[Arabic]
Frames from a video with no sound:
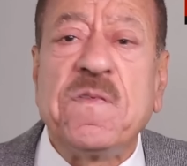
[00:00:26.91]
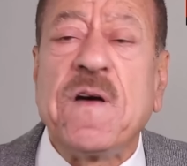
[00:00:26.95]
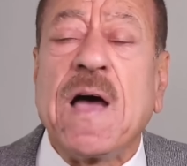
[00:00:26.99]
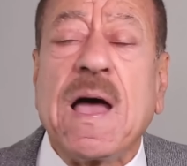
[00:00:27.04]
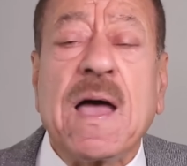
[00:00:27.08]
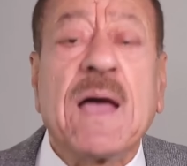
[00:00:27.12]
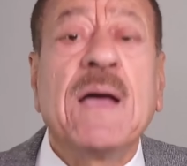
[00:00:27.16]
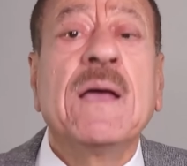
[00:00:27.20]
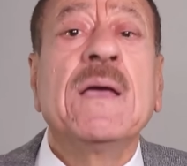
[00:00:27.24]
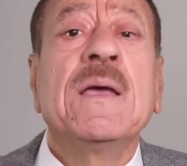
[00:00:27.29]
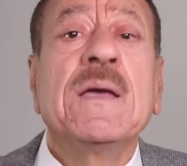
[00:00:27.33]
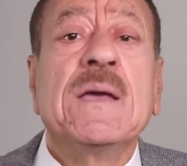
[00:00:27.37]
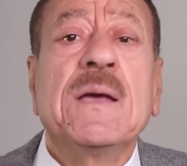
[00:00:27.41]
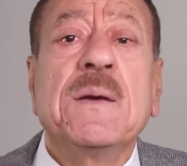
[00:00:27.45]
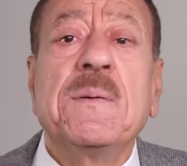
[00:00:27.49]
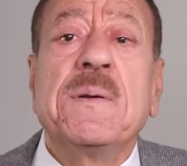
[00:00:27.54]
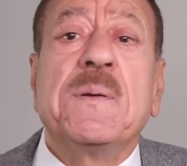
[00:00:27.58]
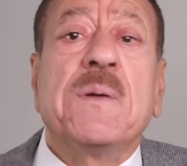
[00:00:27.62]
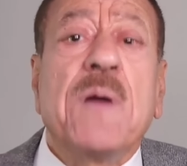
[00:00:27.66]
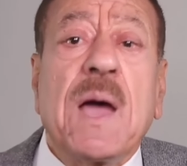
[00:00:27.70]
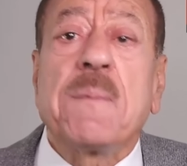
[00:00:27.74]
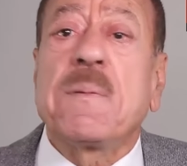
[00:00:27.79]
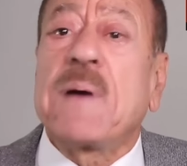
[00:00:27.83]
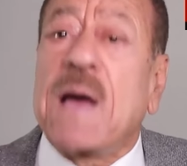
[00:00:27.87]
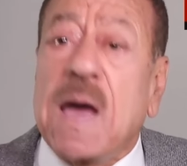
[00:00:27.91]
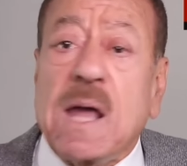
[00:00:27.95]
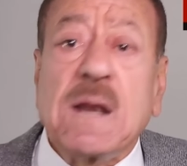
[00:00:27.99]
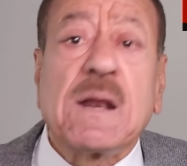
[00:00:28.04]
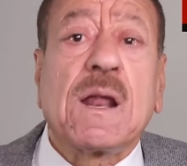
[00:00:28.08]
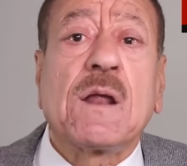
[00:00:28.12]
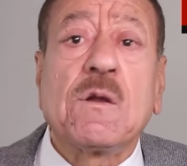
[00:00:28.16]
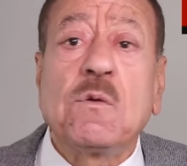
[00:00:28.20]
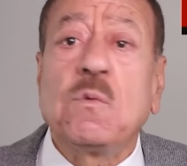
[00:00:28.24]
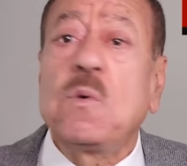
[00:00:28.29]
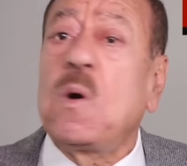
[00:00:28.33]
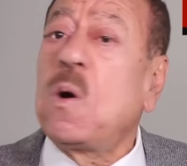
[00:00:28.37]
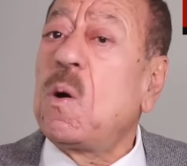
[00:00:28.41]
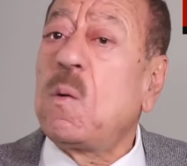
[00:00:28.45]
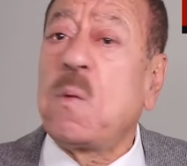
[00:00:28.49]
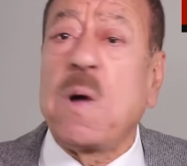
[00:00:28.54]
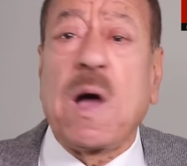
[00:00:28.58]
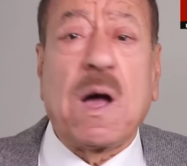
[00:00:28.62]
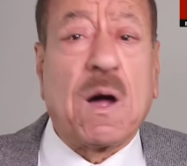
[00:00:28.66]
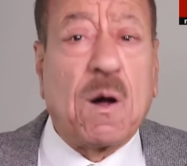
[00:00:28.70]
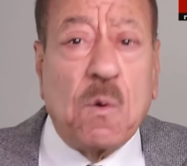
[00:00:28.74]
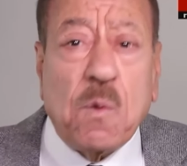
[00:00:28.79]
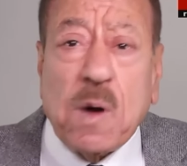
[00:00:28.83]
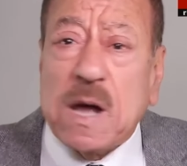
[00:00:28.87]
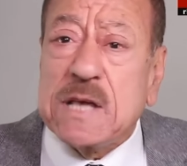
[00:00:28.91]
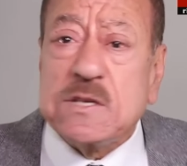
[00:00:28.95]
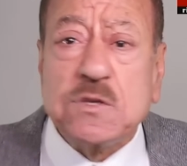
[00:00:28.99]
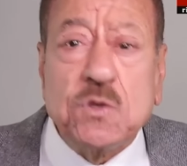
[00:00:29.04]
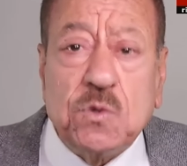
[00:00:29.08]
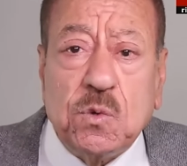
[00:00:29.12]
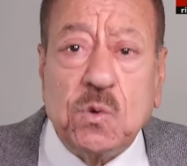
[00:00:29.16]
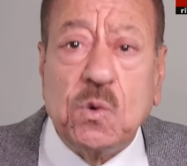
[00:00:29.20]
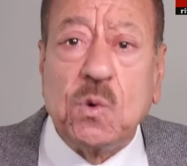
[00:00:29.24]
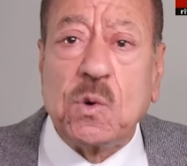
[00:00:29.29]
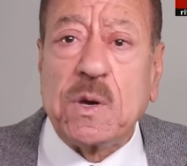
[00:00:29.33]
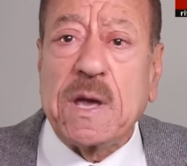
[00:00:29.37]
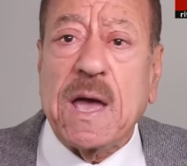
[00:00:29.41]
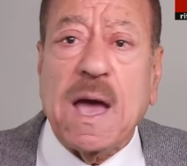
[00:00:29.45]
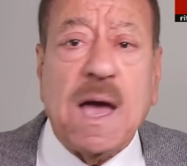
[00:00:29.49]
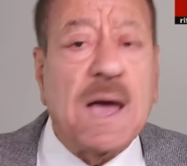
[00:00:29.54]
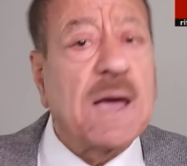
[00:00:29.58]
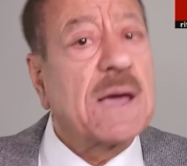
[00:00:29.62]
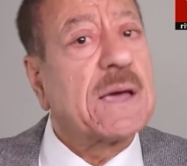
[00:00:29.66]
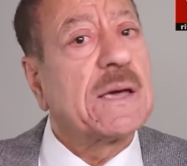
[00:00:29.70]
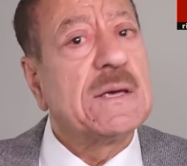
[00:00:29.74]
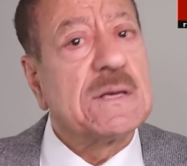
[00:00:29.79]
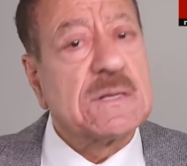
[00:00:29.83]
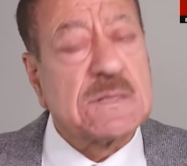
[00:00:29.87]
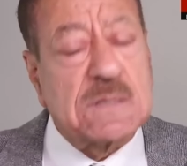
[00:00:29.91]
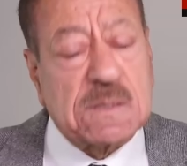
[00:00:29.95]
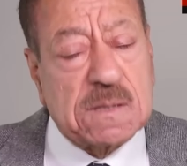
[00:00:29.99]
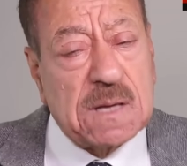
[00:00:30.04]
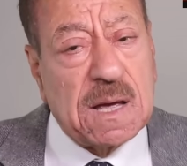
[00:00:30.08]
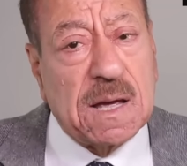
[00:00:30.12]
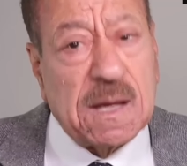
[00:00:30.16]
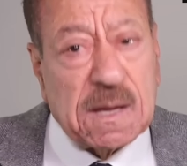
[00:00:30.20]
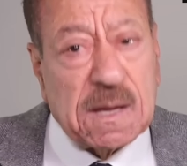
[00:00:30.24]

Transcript: فقرروا او عزولوا يا اخي